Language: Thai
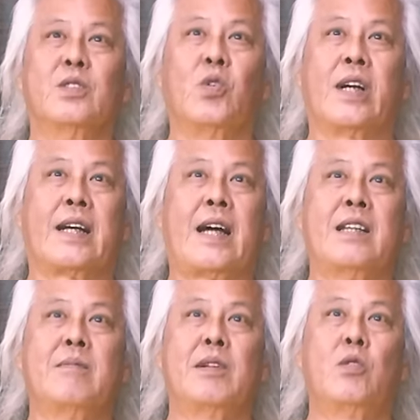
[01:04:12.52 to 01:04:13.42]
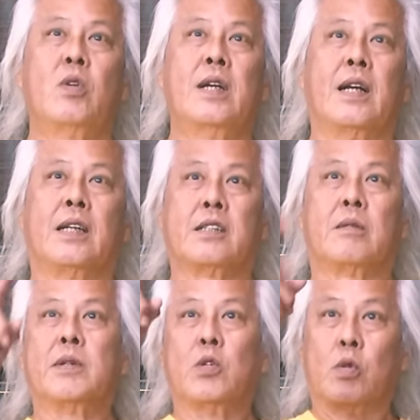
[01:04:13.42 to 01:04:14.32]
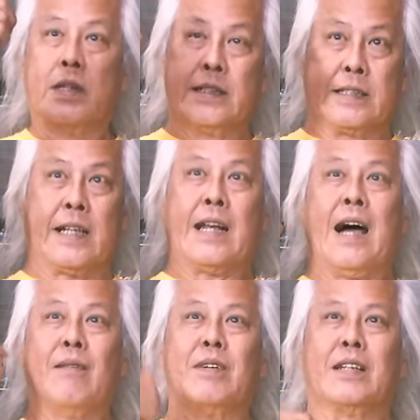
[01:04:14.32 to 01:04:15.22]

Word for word: ดูใกล้ๆนี่ไม่รู้เรื่องเลยต้องไปดูครึ่งสนาม